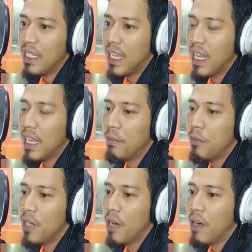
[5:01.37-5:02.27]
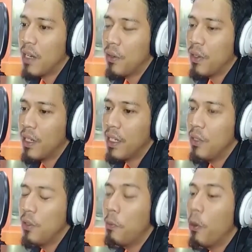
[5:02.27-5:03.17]
Nah Munawaroh
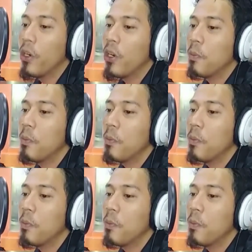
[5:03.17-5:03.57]
rindu pondok